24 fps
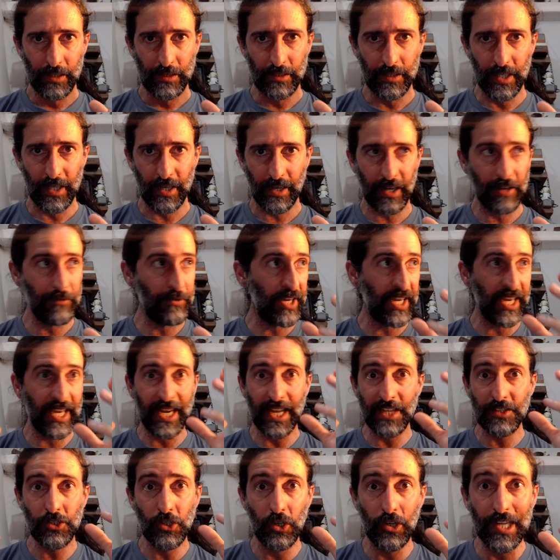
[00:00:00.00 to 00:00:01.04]

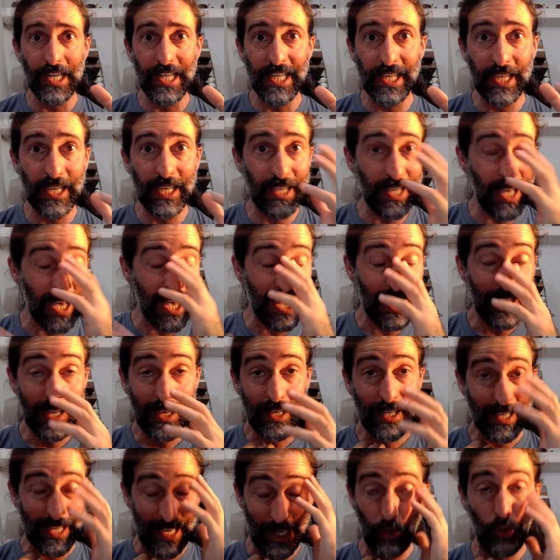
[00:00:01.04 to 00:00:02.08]
refrigeración líquida
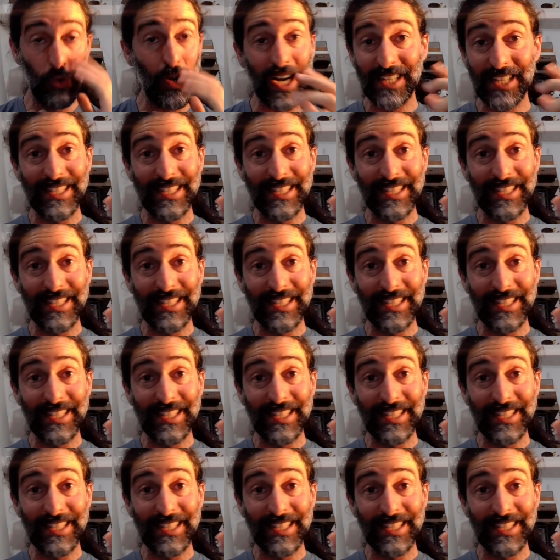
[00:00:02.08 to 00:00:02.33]
que en lugar